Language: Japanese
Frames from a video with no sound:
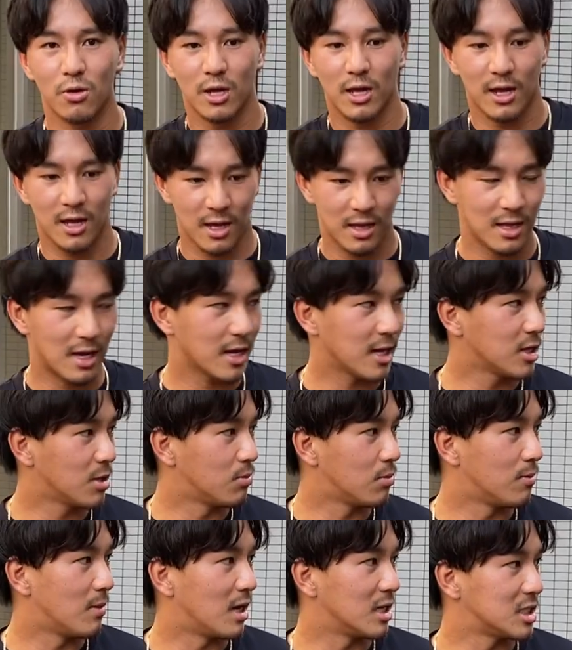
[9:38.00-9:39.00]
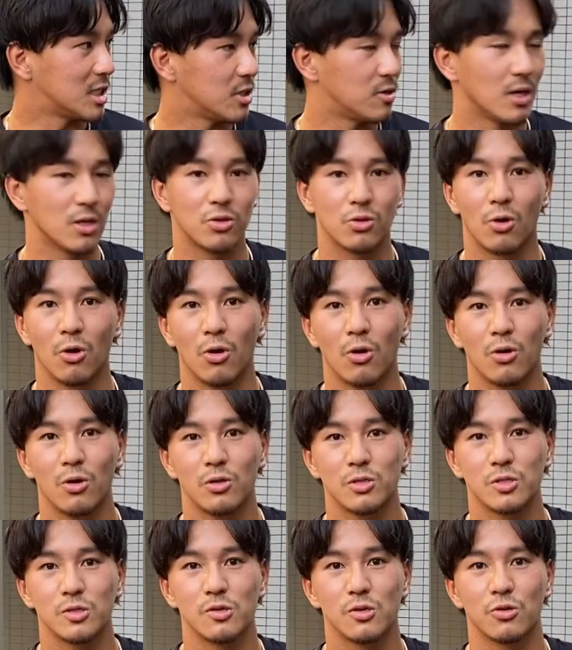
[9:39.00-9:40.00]
これだけでもまあシルエット
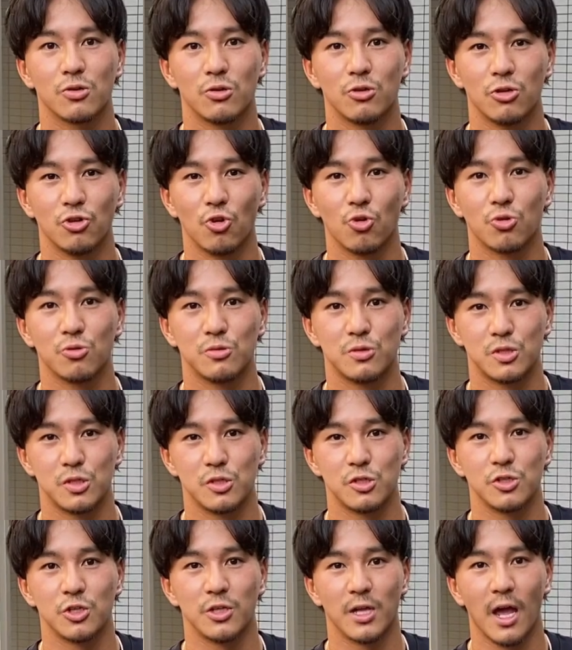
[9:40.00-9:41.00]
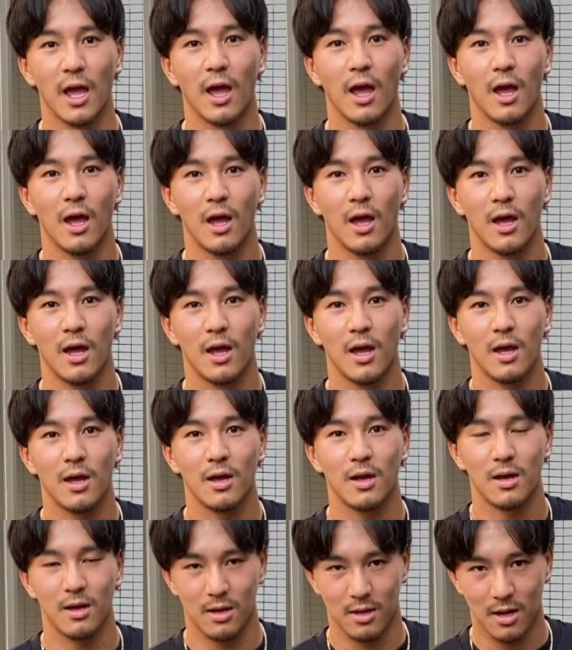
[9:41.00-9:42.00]
すごくよく映るので、は
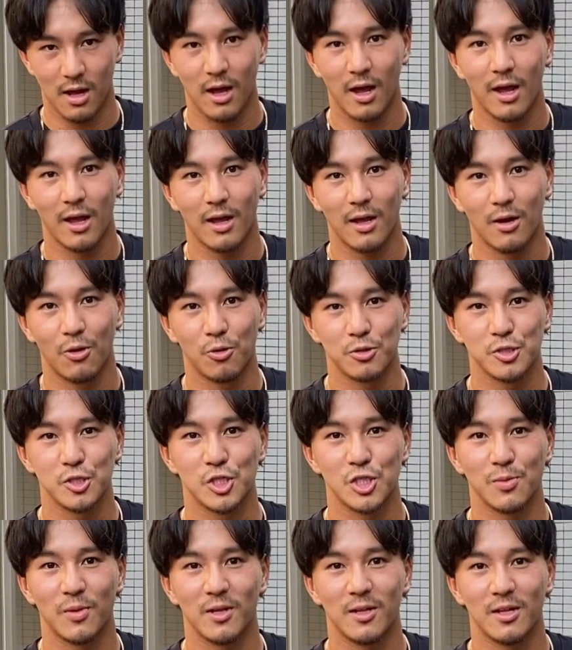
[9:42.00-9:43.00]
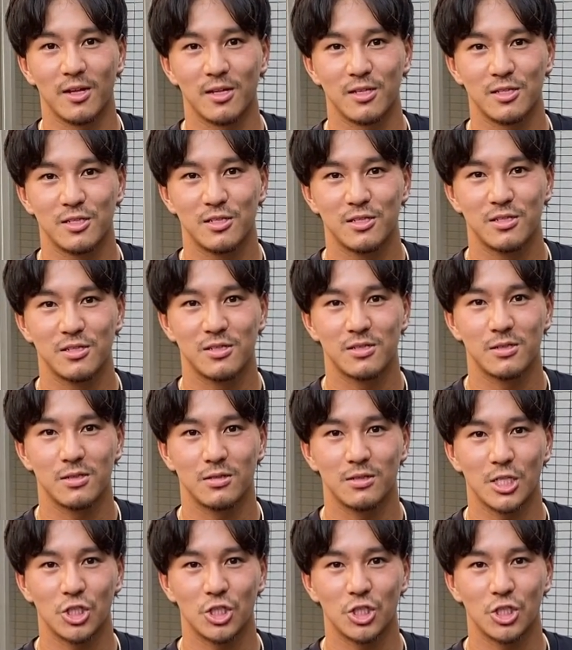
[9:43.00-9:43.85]
い、おすすめです。